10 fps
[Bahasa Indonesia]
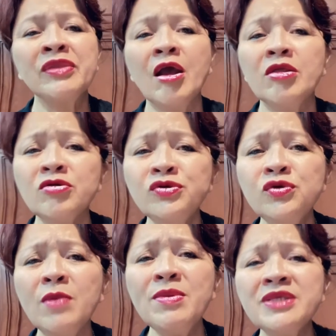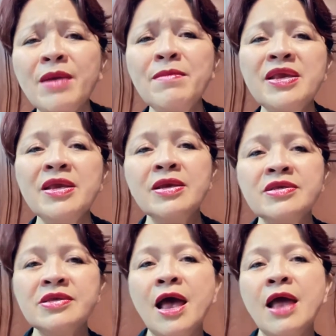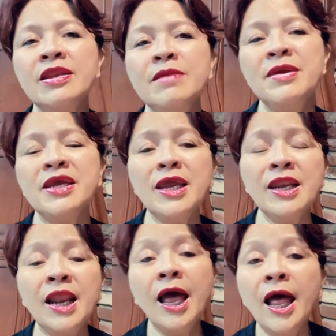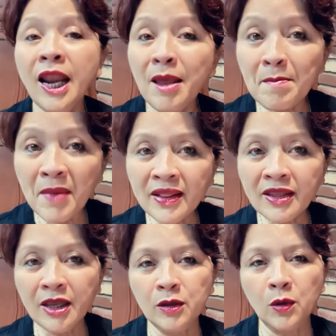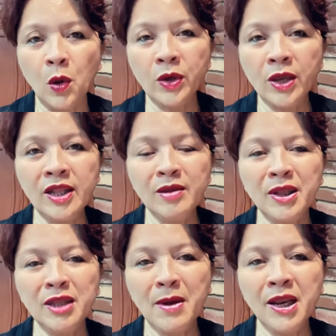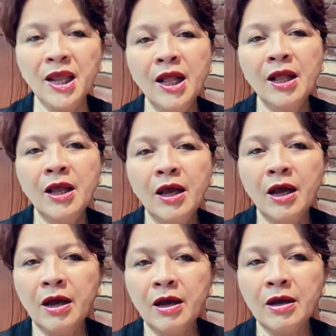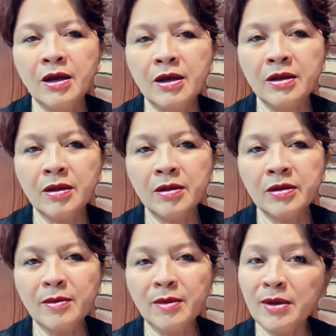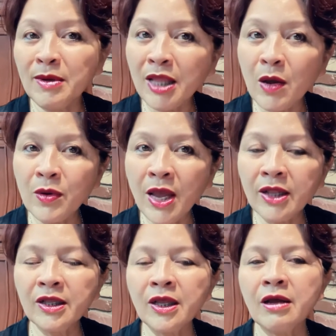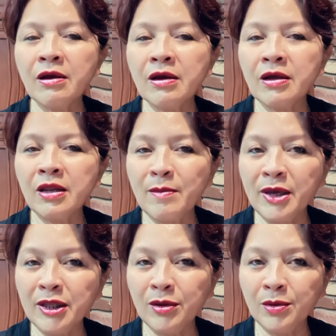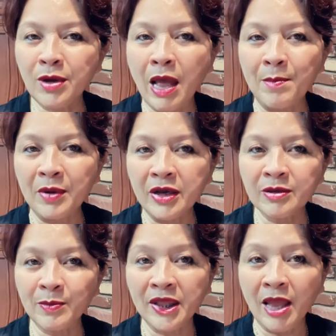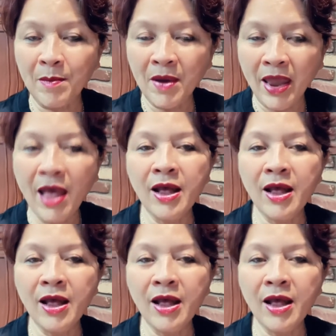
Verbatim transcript: Terus juga bisa bisa dibikin lemet gitu loh ya teman-teman. Eh, teman-teman tahu ya uh, lemet itu ap, seperti apa ya?